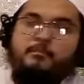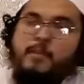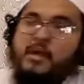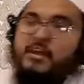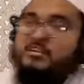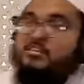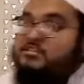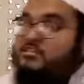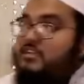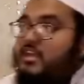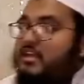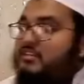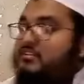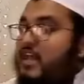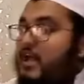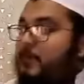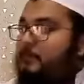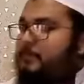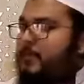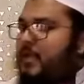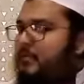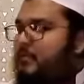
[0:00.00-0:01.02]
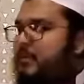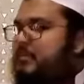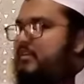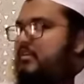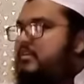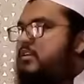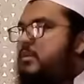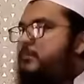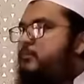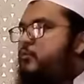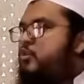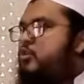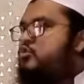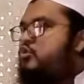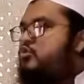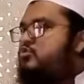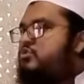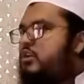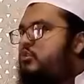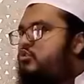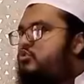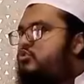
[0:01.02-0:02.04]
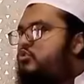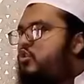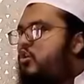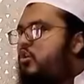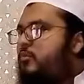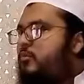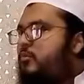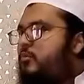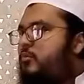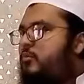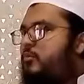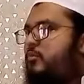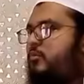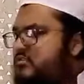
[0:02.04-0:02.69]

পাঁচটা ধাপে আমাদেরকে পরিচর্যা করতে হবে